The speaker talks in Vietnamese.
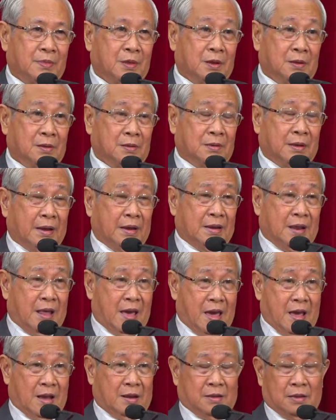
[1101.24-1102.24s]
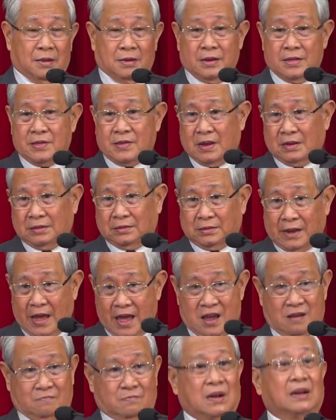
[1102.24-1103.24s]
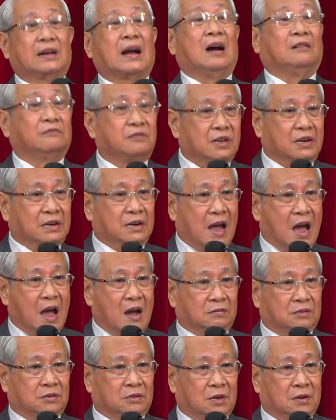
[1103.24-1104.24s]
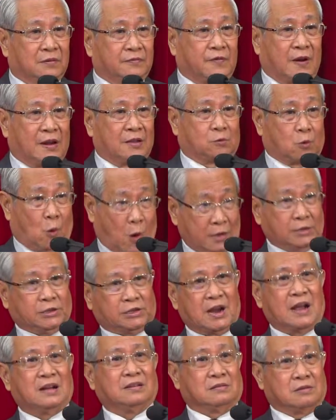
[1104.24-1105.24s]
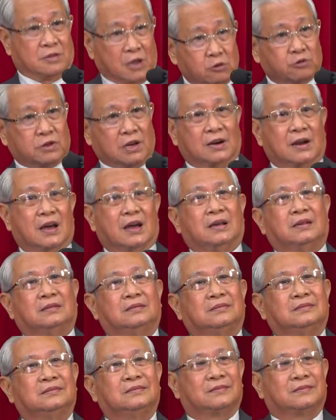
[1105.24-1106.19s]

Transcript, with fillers: Những cây đèn, những cái chân đèn mà cao chừng nào thì nó phải tỏa sáng nhiều chừng đấy.